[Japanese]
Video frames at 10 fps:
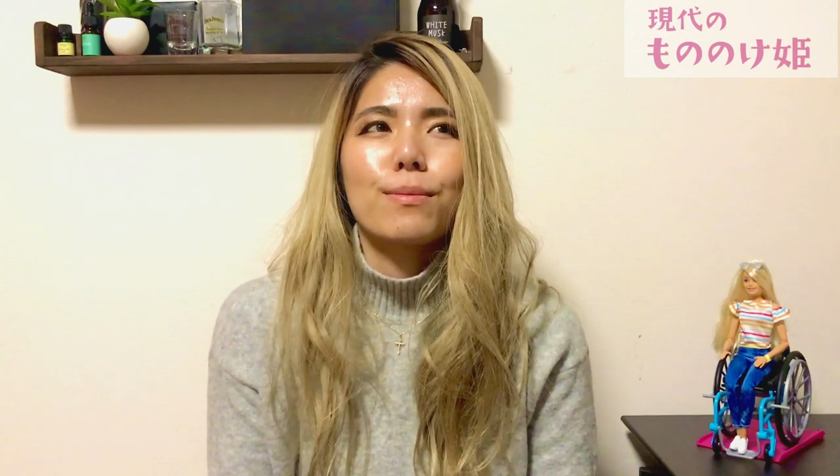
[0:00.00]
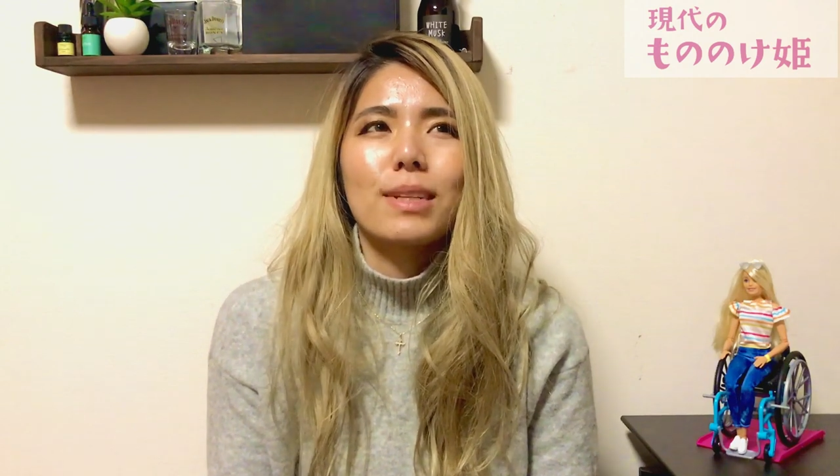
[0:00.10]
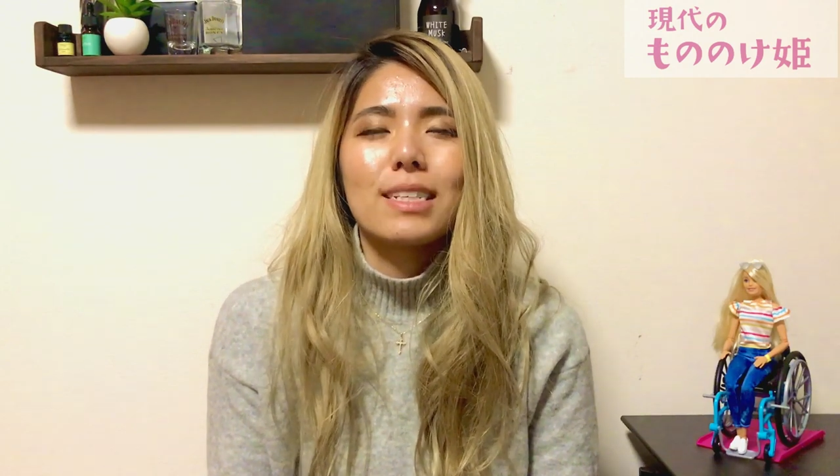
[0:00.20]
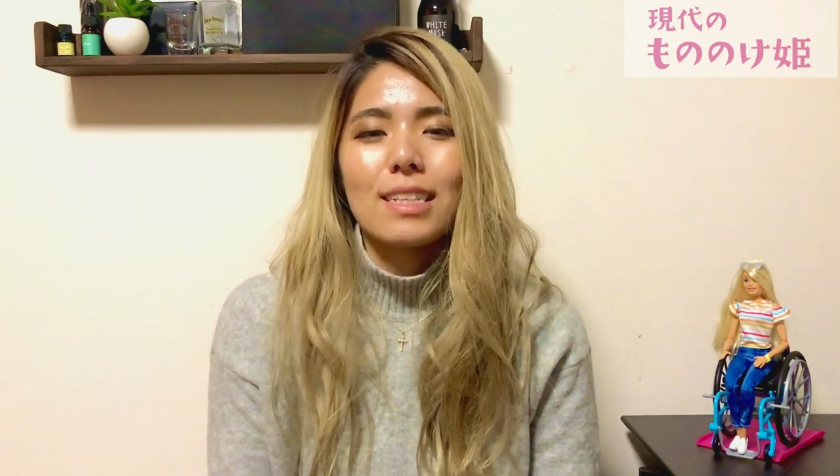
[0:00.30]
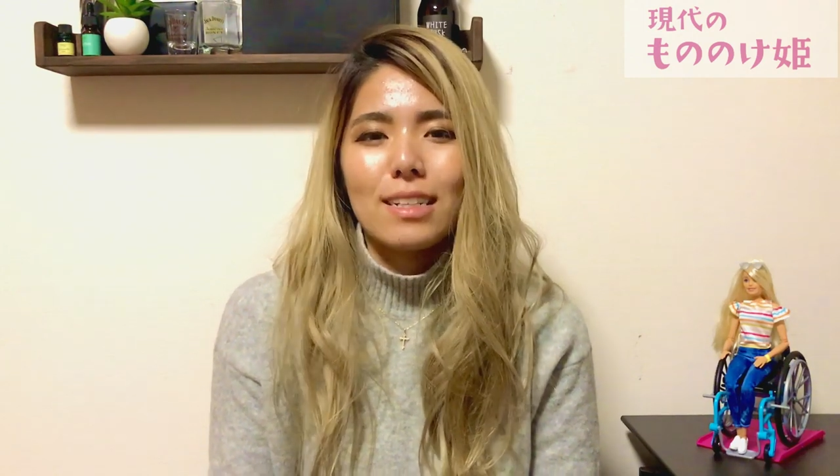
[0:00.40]

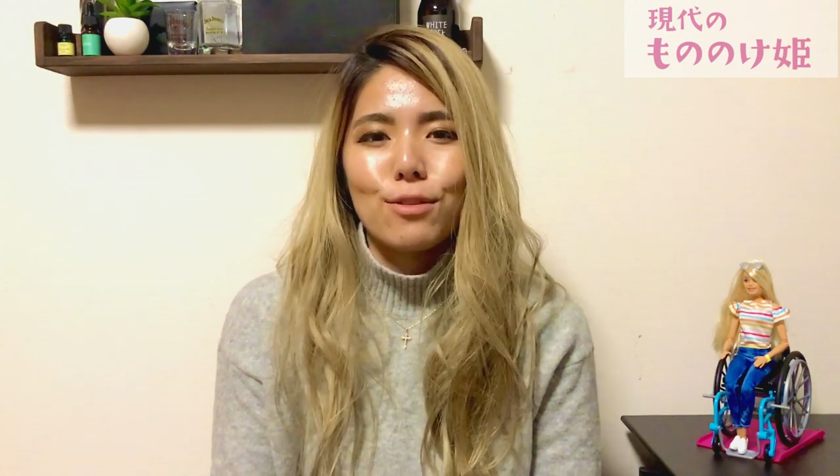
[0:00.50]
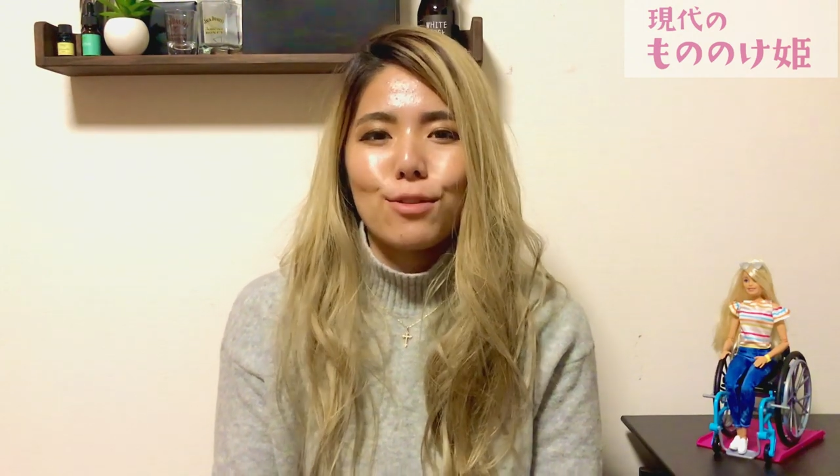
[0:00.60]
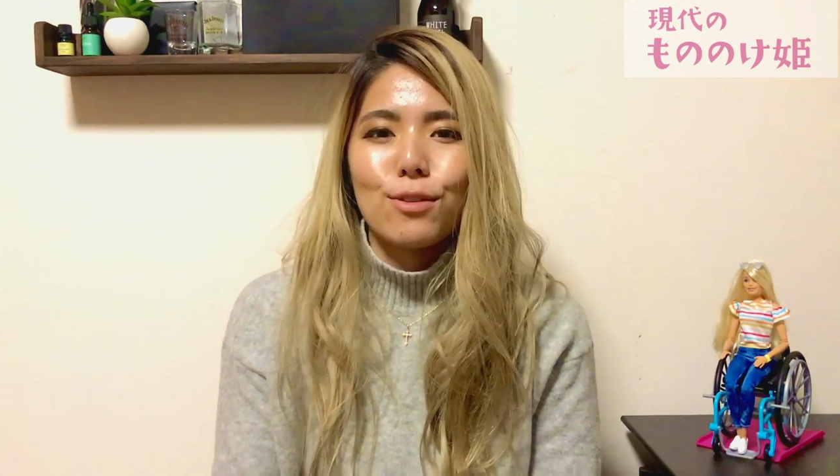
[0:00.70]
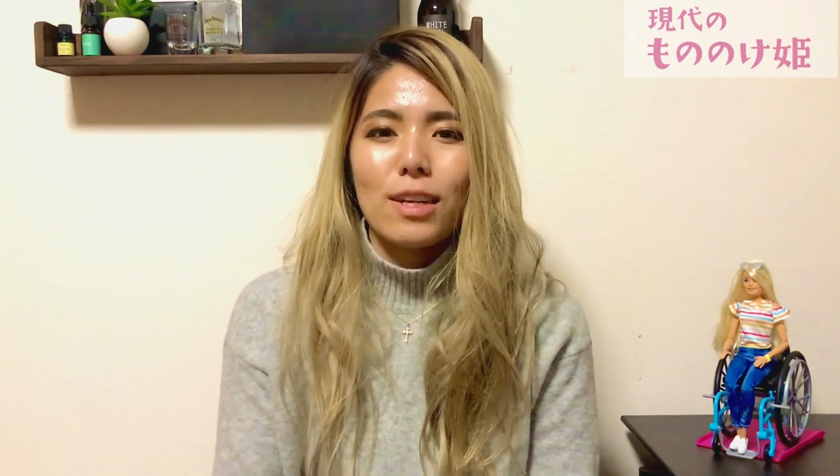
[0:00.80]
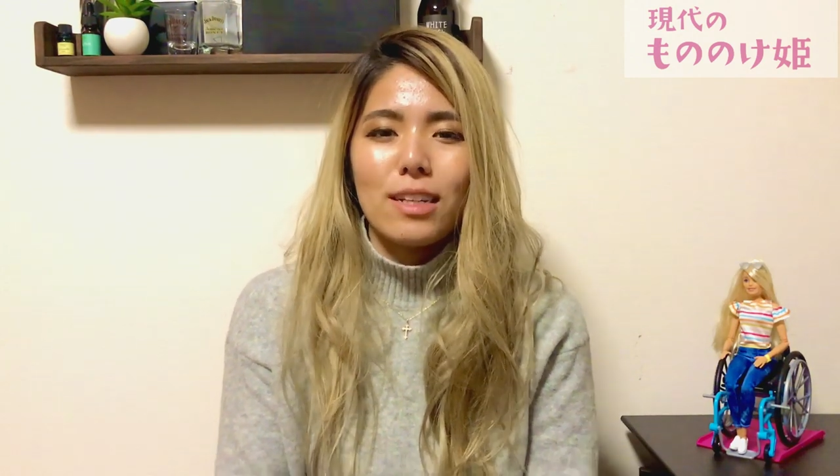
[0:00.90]
皆さんにお
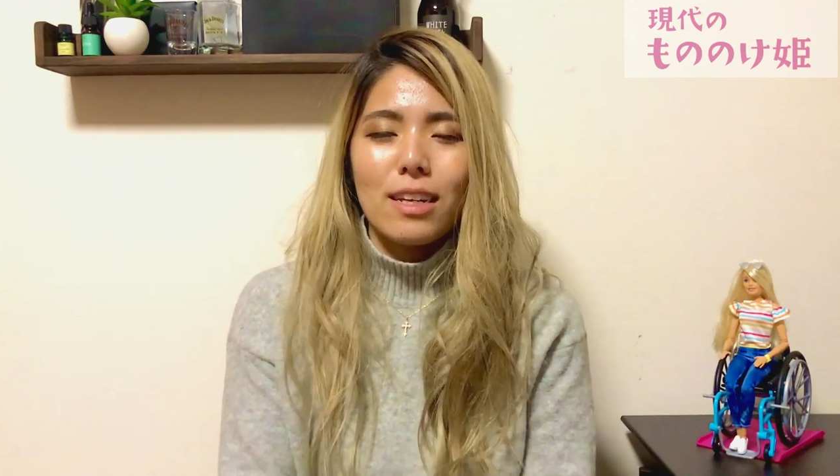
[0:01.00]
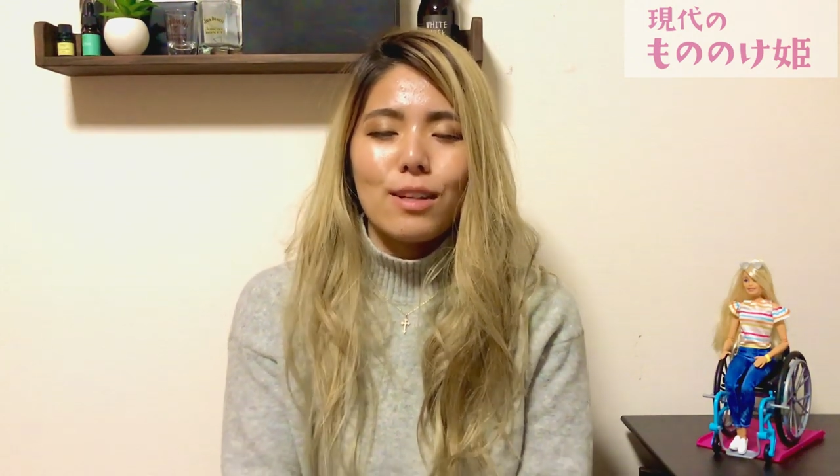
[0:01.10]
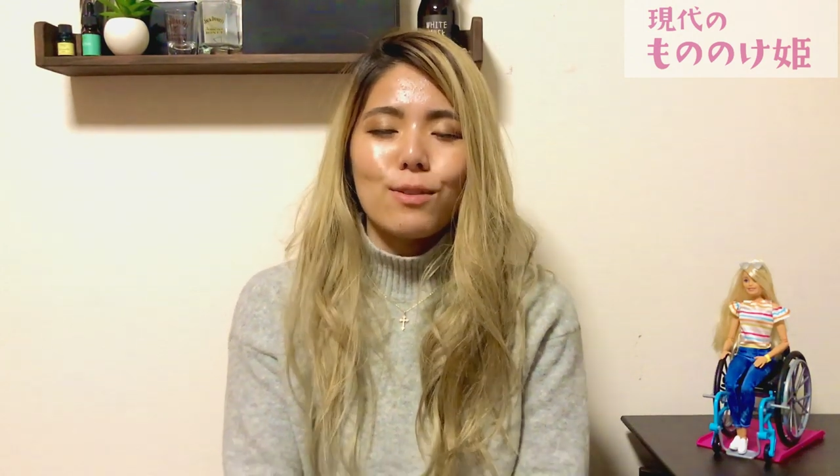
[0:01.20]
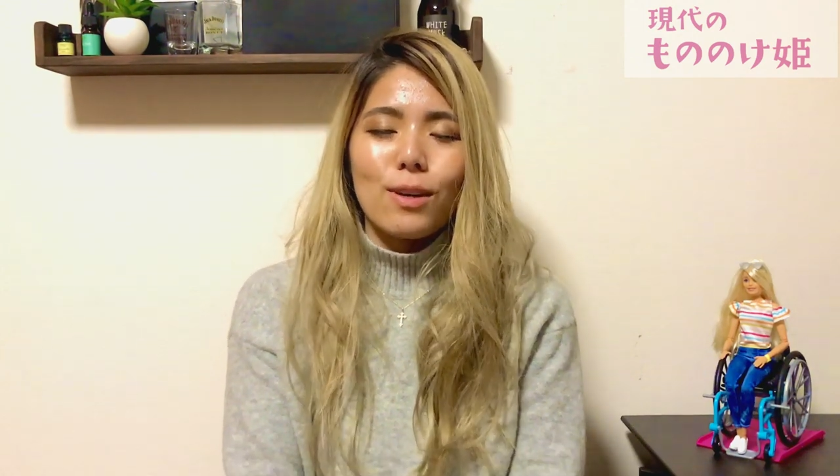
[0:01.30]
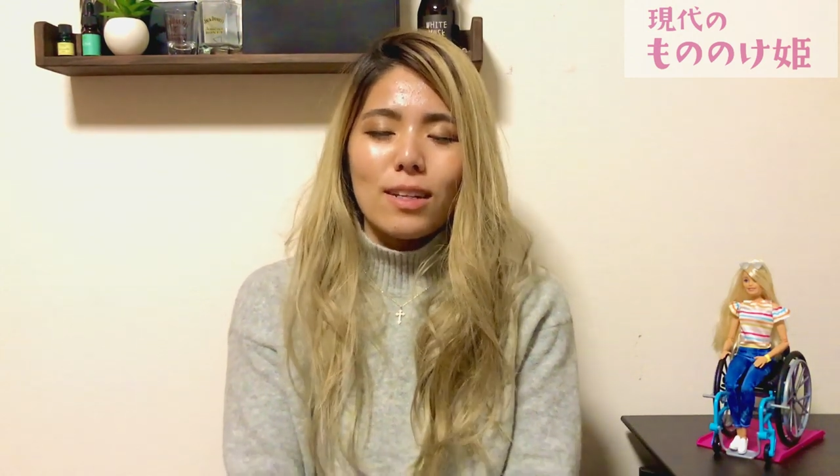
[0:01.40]
届けで
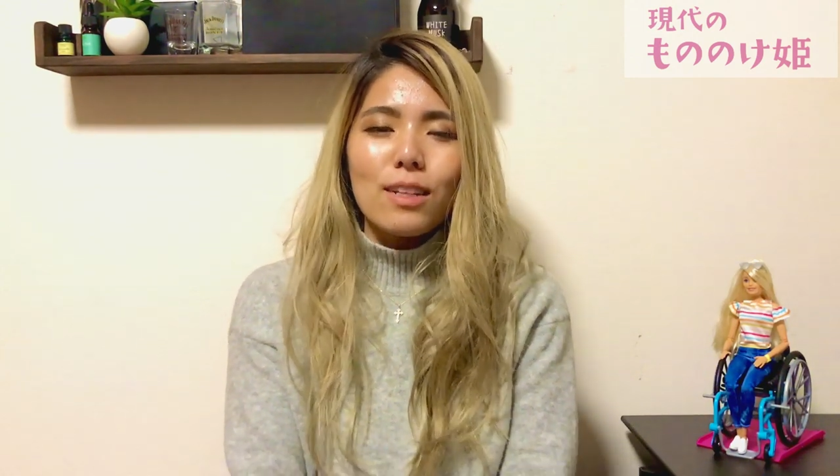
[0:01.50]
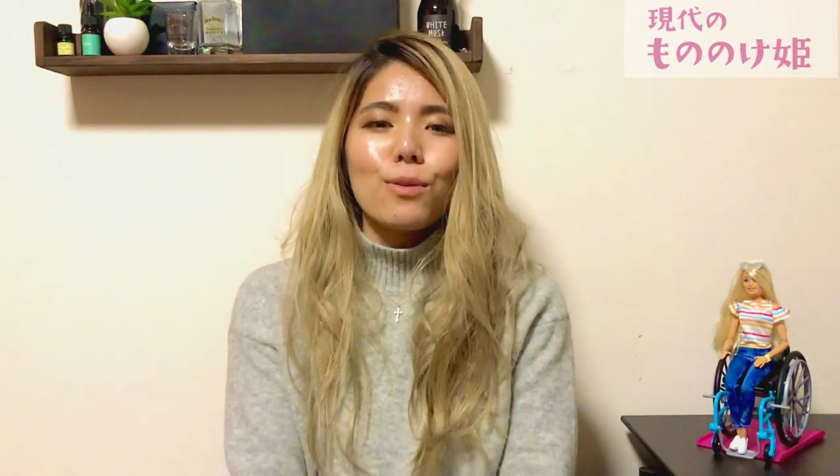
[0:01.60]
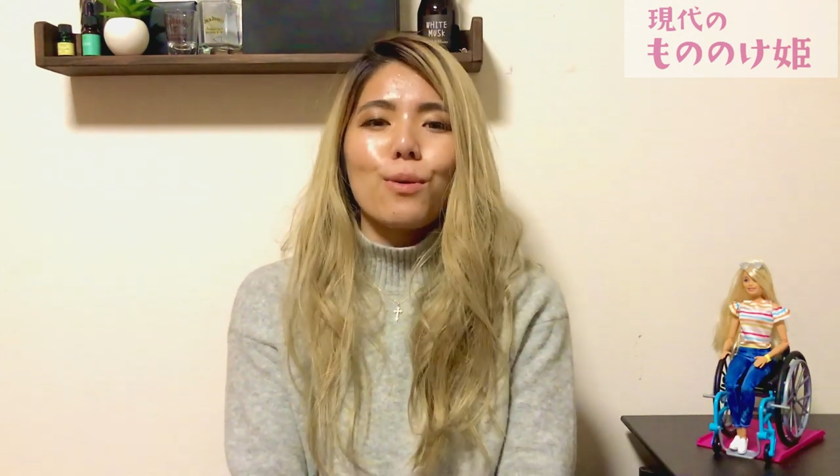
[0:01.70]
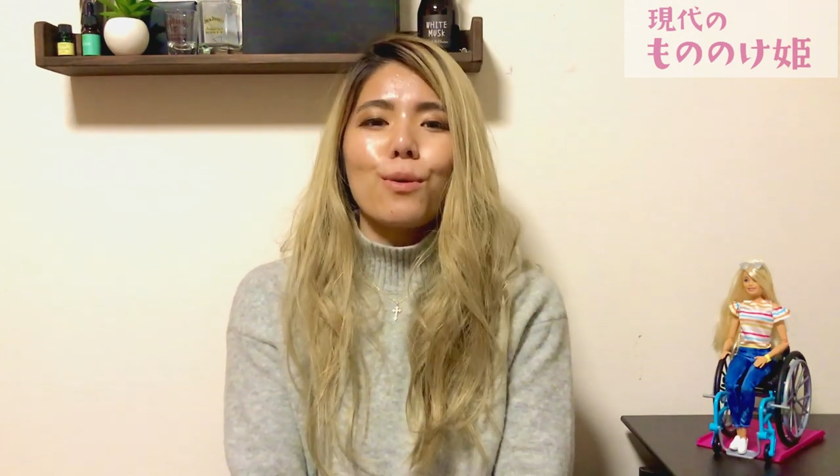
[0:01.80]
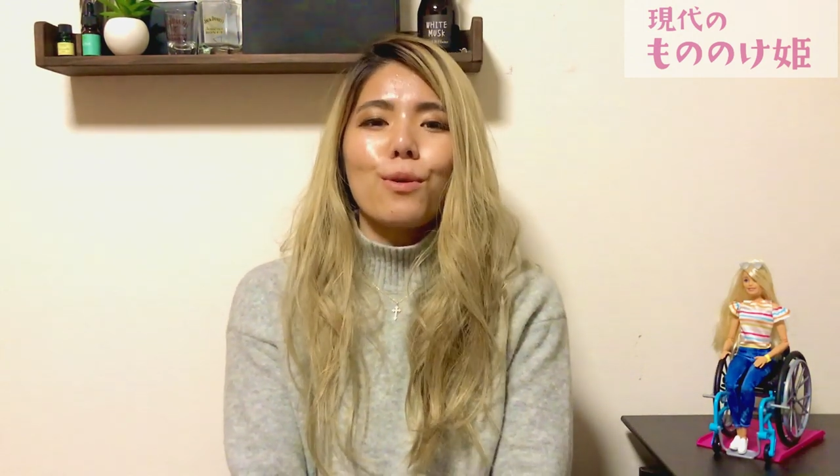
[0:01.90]
きるのかな
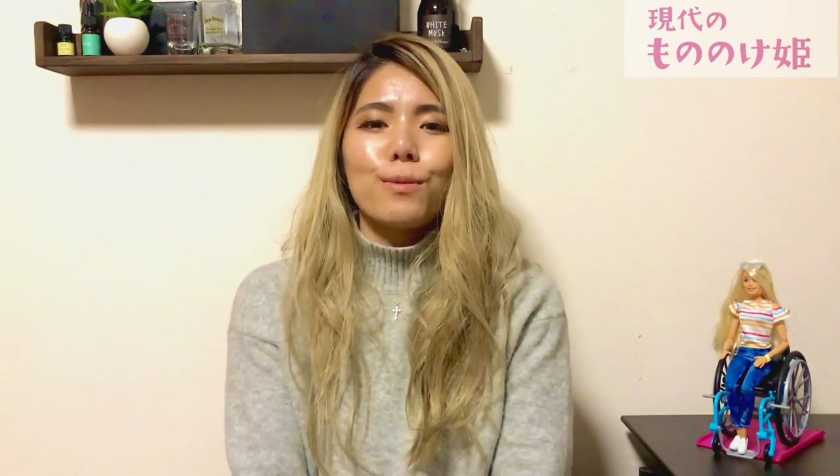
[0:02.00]
と